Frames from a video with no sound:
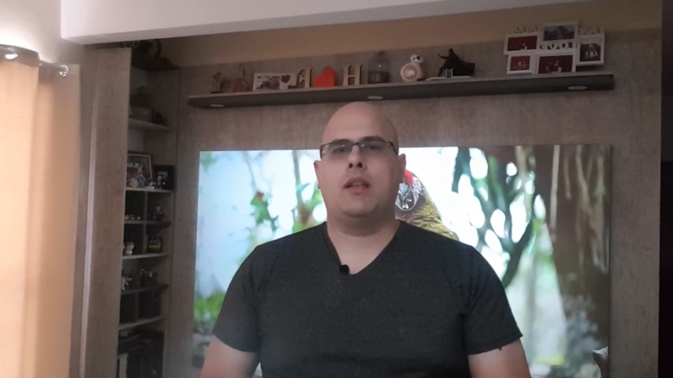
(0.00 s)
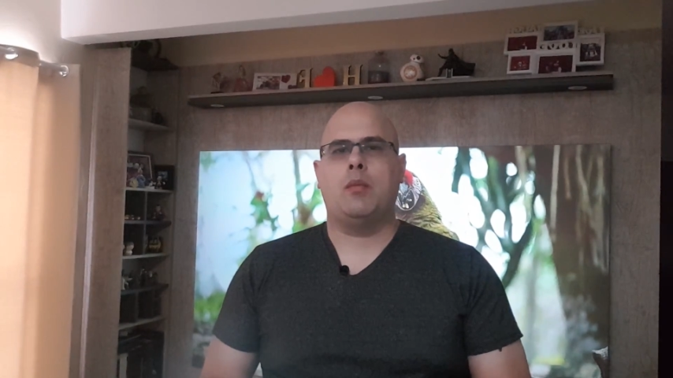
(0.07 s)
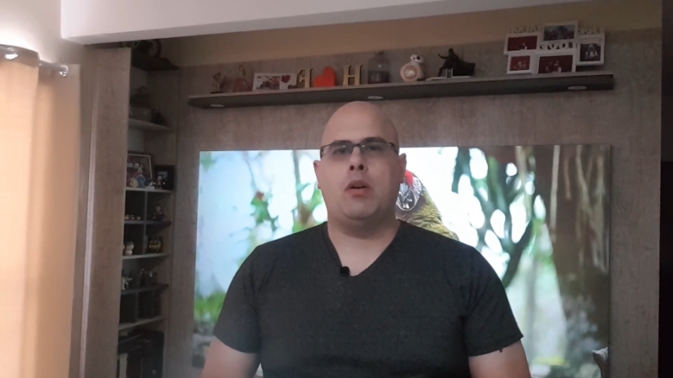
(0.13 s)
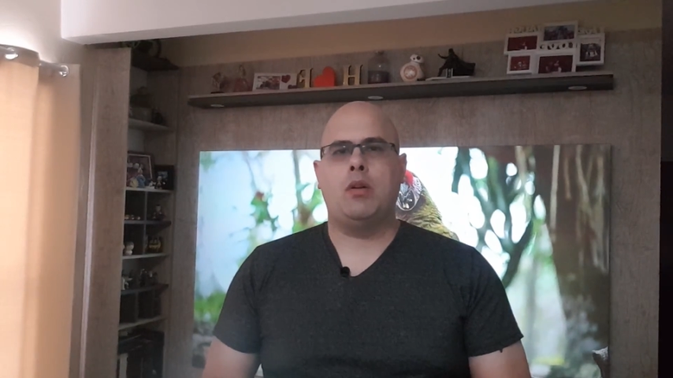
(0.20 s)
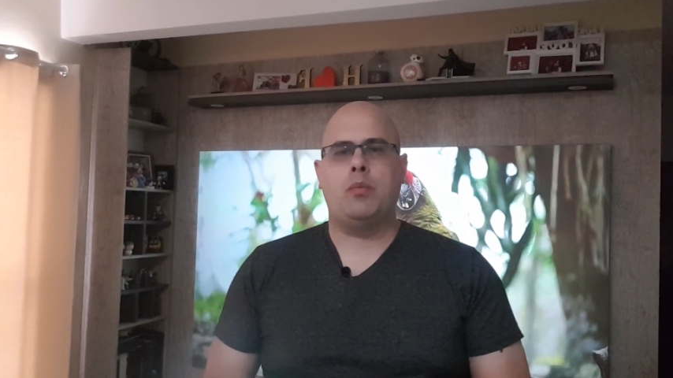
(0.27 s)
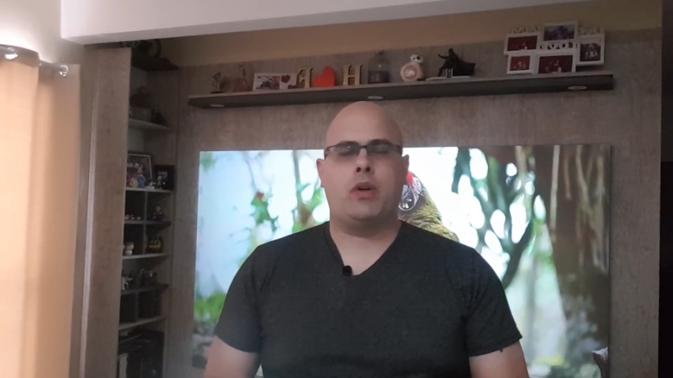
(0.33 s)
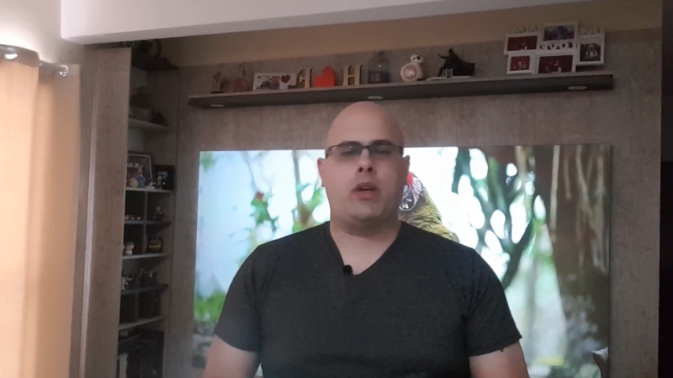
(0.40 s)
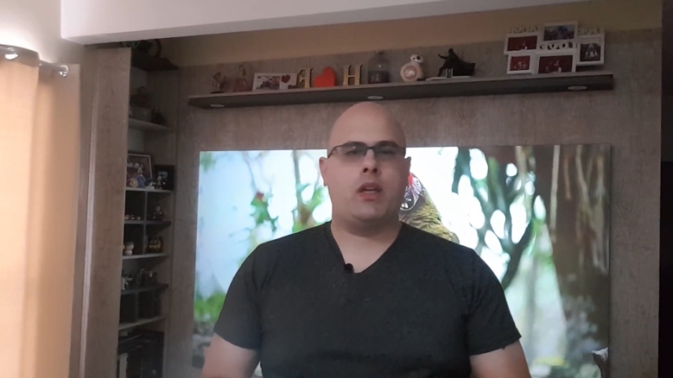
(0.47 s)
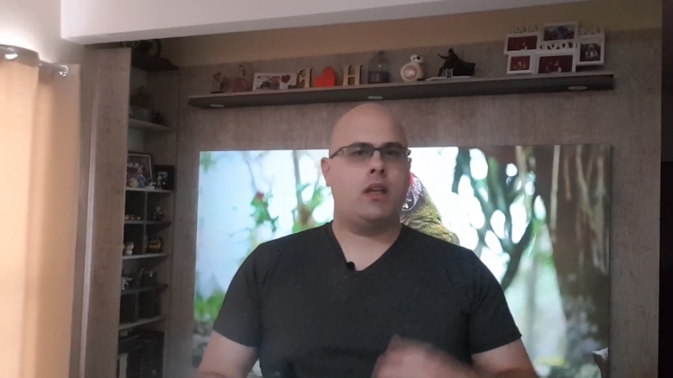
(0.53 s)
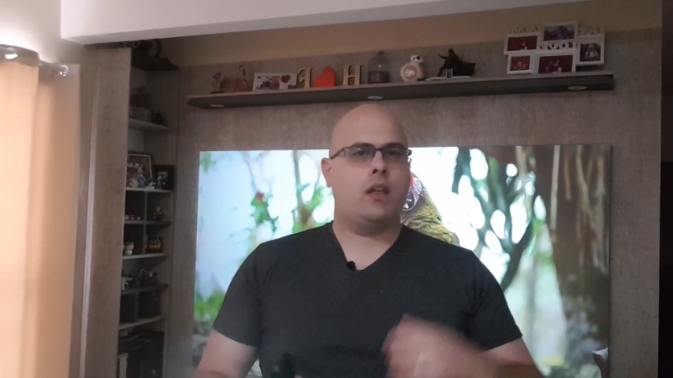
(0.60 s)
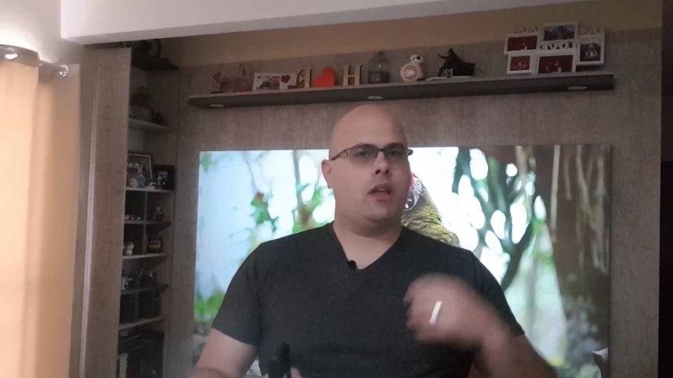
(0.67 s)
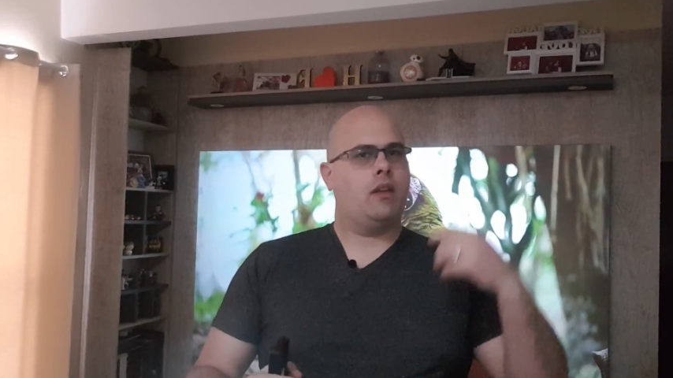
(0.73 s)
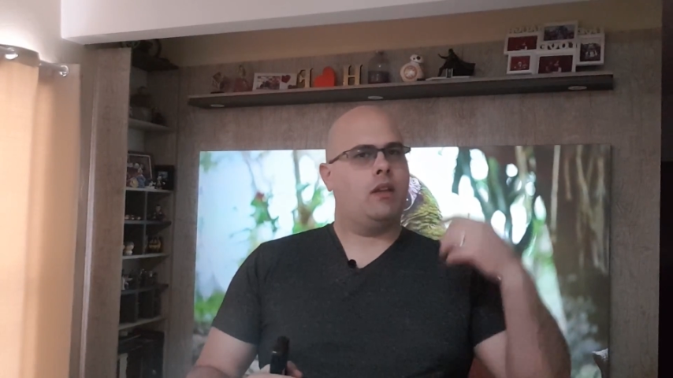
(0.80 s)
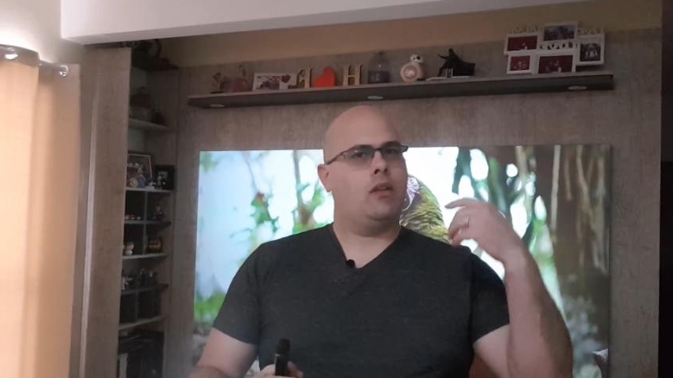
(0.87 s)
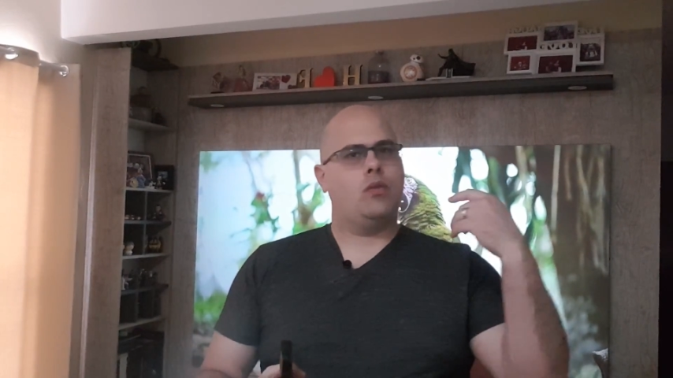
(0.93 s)
tá bom?
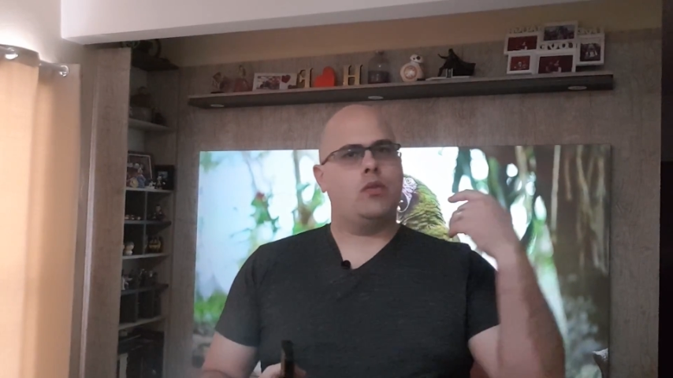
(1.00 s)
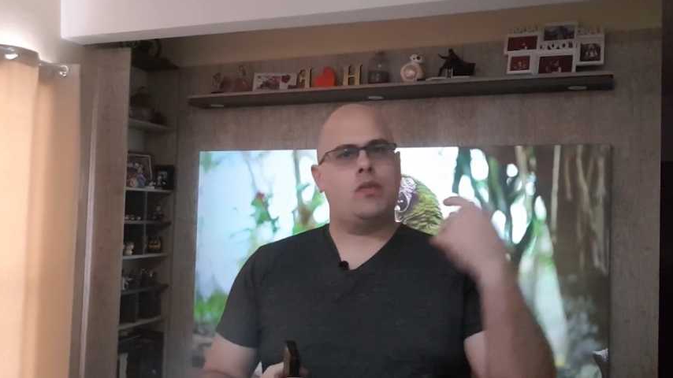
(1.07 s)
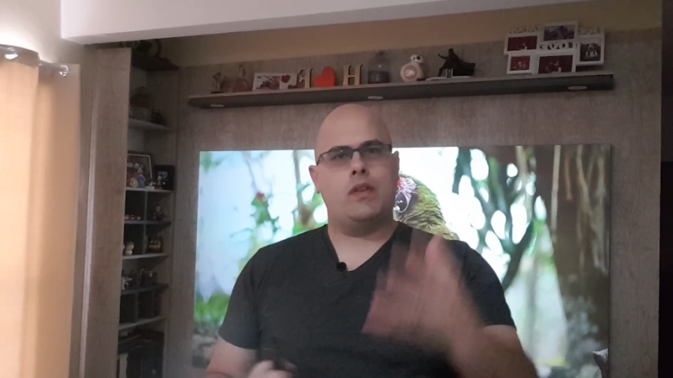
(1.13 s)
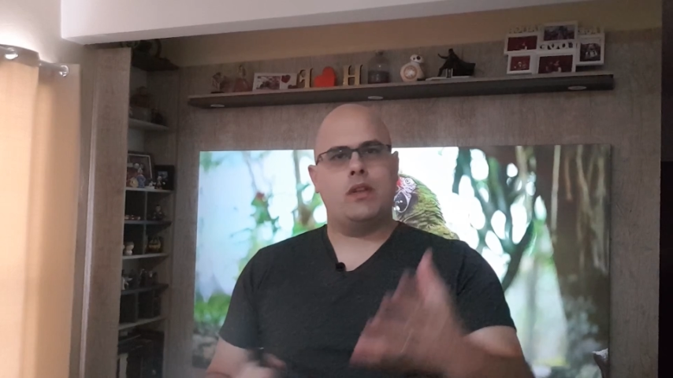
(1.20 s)
Porque os